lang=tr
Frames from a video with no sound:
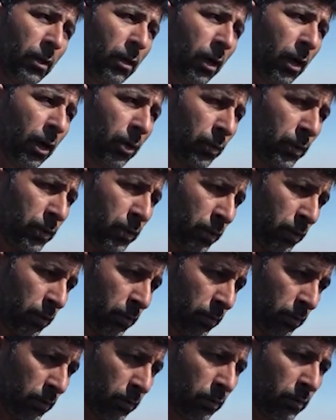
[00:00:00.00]
av
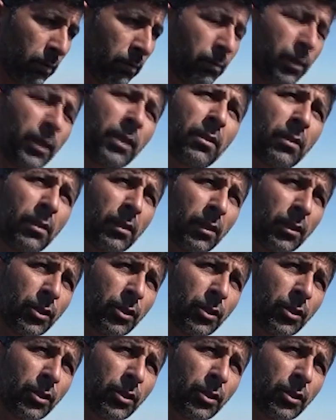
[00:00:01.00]
için, piknik